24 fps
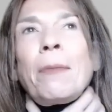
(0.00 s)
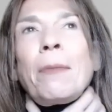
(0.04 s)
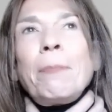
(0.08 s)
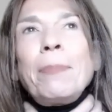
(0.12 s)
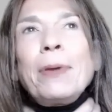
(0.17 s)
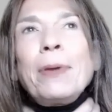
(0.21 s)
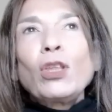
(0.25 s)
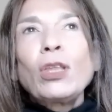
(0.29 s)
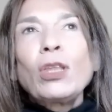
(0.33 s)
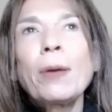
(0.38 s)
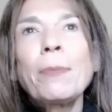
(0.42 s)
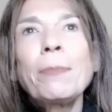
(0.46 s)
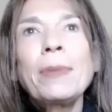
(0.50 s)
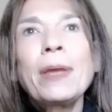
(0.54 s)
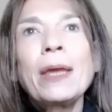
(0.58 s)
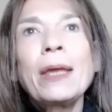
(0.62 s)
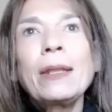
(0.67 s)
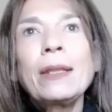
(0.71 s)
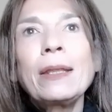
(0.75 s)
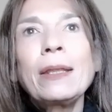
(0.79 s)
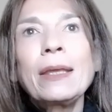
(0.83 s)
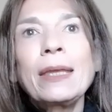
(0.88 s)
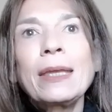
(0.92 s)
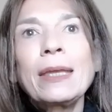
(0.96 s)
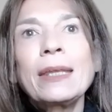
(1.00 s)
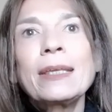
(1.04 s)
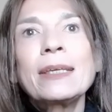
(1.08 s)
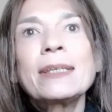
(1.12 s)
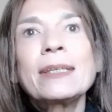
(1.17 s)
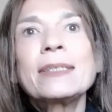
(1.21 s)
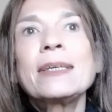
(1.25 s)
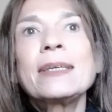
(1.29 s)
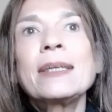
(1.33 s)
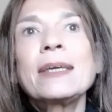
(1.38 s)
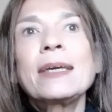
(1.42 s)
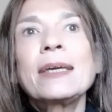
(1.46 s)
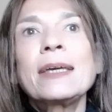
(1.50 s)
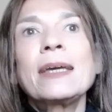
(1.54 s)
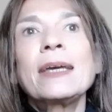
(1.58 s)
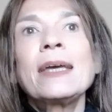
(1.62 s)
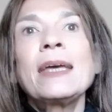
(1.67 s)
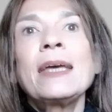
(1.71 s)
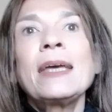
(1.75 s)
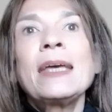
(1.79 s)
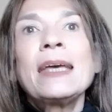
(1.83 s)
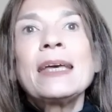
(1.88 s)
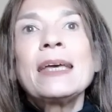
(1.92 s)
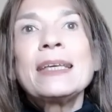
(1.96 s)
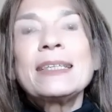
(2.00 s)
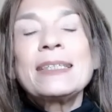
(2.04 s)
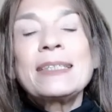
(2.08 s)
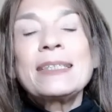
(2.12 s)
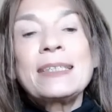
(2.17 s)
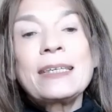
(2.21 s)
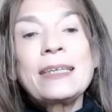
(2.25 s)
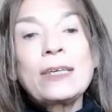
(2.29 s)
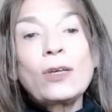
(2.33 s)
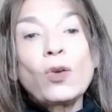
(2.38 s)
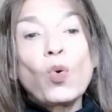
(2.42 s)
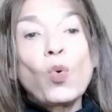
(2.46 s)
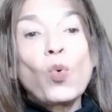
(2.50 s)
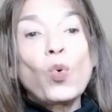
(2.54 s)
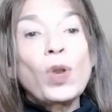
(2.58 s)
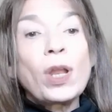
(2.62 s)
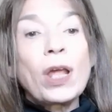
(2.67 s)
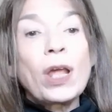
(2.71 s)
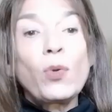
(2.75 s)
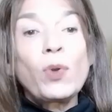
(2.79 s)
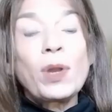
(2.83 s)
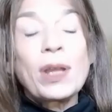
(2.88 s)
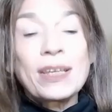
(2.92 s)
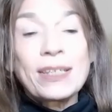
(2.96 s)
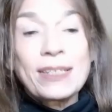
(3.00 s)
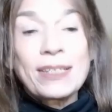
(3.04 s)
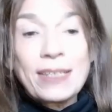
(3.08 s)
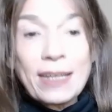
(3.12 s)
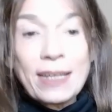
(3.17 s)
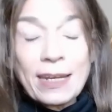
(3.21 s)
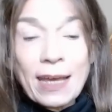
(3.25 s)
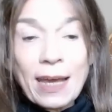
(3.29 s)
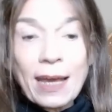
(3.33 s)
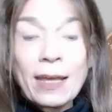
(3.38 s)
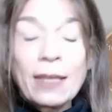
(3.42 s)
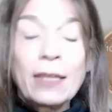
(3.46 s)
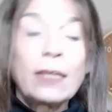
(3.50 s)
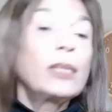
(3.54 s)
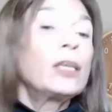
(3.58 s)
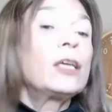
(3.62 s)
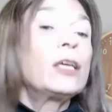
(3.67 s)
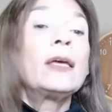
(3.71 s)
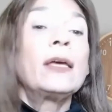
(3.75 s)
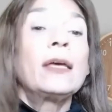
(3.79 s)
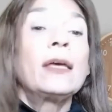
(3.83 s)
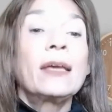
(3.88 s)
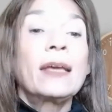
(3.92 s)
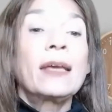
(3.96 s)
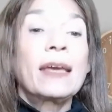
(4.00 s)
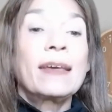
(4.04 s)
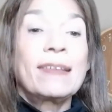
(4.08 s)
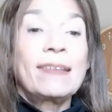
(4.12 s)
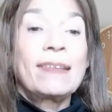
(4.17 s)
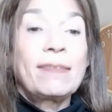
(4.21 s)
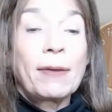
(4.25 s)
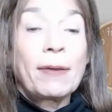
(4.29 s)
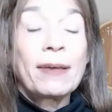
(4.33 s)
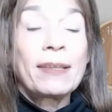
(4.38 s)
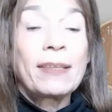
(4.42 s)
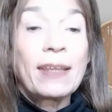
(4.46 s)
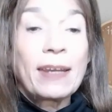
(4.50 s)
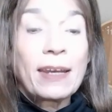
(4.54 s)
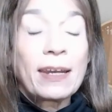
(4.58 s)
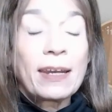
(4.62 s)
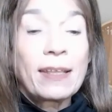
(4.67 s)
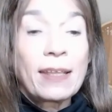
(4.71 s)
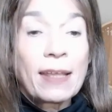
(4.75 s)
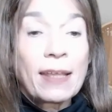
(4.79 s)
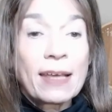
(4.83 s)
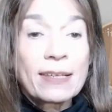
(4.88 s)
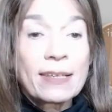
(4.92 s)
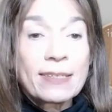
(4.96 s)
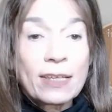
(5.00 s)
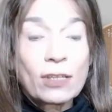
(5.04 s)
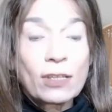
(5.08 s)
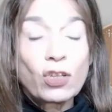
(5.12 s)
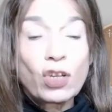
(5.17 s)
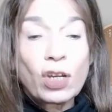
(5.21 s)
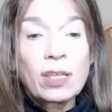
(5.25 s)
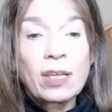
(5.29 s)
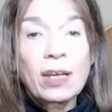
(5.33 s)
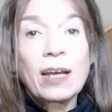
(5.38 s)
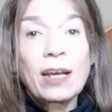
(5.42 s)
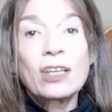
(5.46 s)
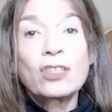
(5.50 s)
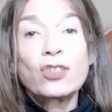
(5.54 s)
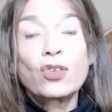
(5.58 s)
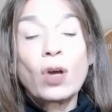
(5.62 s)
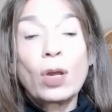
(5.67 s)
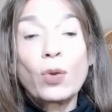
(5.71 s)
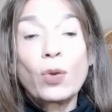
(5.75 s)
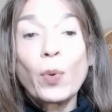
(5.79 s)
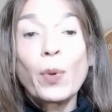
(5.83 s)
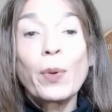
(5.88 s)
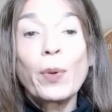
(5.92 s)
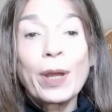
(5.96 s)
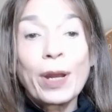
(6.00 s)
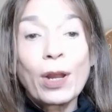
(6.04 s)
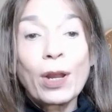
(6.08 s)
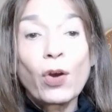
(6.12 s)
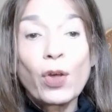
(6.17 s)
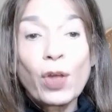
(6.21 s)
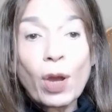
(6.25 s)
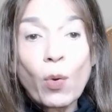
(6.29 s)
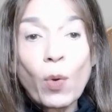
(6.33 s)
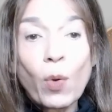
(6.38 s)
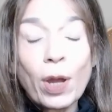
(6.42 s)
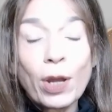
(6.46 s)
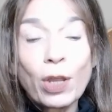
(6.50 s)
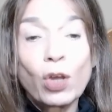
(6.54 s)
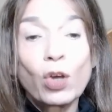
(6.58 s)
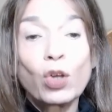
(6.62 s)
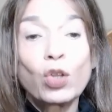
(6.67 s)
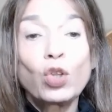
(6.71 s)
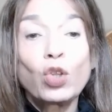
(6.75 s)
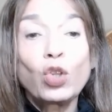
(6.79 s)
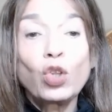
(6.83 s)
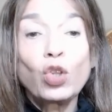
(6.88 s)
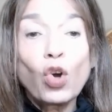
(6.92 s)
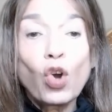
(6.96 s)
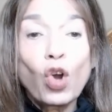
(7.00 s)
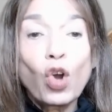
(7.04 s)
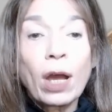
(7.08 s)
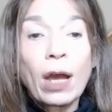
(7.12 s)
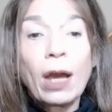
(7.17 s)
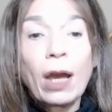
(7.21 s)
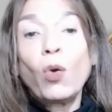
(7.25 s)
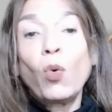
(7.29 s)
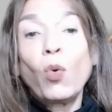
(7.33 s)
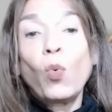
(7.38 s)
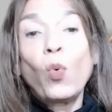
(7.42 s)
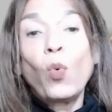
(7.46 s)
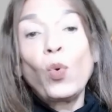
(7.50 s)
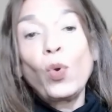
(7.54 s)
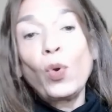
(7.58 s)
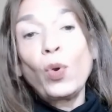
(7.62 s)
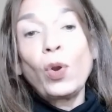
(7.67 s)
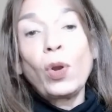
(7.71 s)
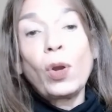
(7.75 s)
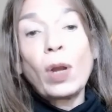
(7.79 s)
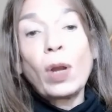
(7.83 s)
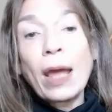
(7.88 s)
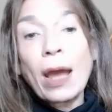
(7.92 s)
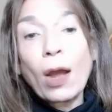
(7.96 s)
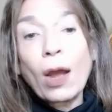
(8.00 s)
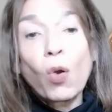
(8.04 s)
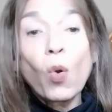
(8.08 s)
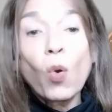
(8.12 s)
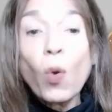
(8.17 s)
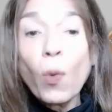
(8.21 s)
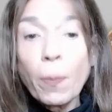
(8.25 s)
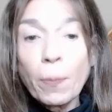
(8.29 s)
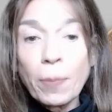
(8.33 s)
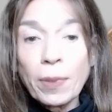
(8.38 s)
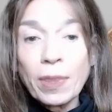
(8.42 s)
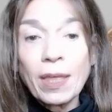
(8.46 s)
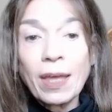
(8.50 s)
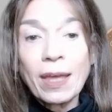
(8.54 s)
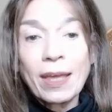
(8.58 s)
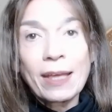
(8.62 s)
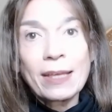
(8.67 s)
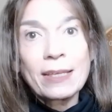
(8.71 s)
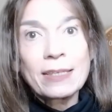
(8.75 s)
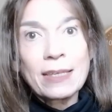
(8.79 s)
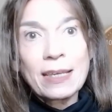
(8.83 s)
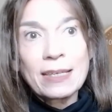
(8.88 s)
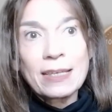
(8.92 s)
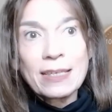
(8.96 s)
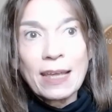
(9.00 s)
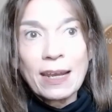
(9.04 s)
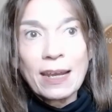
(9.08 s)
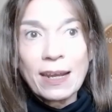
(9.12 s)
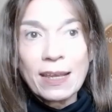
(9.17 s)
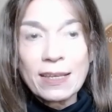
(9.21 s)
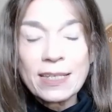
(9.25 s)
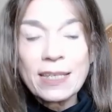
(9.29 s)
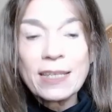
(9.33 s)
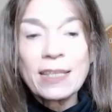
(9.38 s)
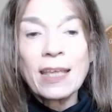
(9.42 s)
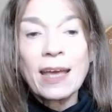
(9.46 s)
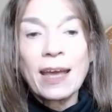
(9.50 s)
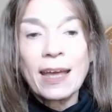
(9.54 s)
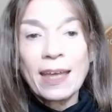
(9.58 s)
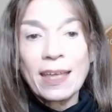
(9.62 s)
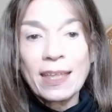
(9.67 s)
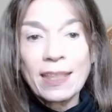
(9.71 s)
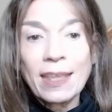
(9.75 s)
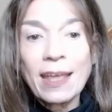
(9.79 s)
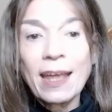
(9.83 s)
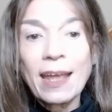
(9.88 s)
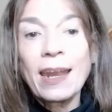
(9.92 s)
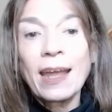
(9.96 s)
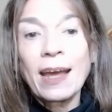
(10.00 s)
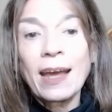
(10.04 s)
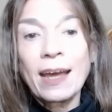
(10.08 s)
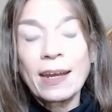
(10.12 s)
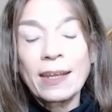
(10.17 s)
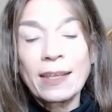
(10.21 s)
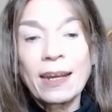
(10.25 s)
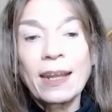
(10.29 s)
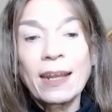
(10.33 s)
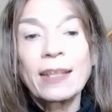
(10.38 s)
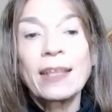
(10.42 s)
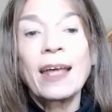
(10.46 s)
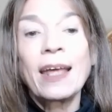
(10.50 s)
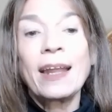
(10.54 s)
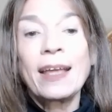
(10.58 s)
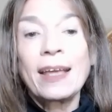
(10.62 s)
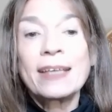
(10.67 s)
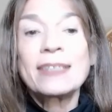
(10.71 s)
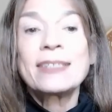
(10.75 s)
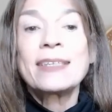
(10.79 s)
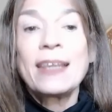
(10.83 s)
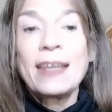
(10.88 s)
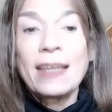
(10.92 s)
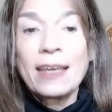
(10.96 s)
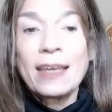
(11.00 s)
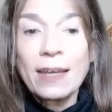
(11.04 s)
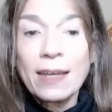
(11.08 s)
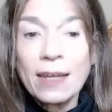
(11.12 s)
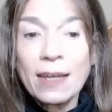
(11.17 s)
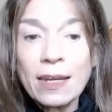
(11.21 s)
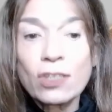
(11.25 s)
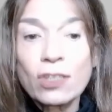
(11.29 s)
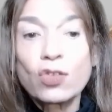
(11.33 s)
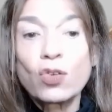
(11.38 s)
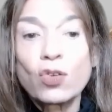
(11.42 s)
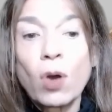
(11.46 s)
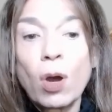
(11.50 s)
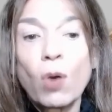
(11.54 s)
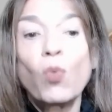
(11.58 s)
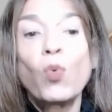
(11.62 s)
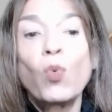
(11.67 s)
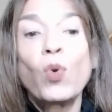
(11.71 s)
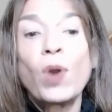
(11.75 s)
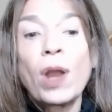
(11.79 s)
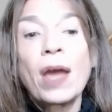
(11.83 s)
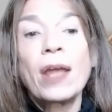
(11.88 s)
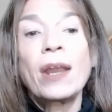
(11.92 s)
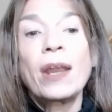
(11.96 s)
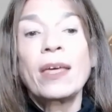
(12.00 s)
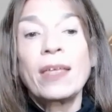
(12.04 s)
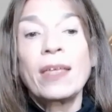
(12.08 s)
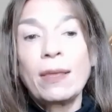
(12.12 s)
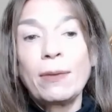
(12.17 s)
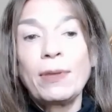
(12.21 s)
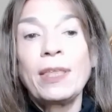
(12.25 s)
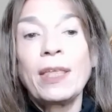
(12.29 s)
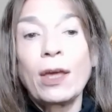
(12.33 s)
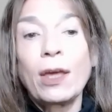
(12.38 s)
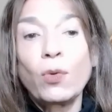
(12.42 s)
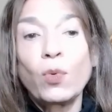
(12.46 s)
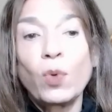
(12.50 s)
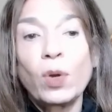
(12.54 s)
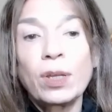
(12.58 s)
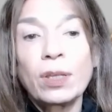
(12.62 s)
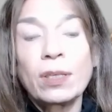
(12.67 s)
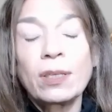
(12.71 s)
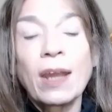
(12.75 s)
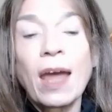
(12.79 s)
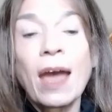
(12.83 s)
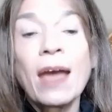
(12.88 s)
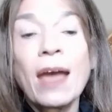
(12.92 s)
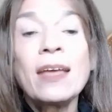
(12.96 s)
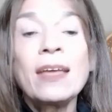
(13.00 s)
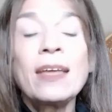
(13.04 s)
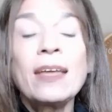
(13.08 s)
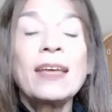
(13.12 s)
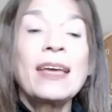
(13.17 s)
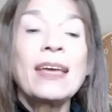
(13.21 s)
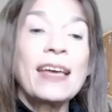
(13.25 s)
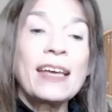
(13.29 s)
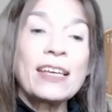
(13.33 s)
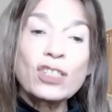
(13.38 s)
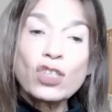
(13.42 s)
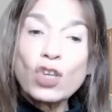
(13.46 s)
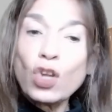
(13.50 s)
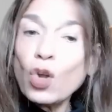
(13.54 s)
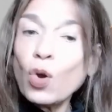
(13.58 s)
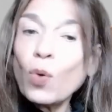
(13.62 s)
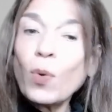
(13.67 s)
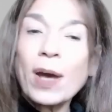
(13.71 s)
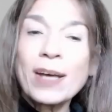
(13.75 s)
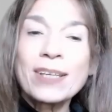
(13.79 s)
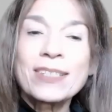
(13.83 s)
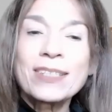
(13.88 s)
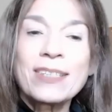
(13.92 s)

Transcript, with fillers: Pero también quiere decir que si una luna llena que se va a estar haciendo en este caso a 9 grados de acuario, toca una cúspide, que es esa rayita que está en la carta natal, que es el ingreso a un área de vida nuestra, eso lo va a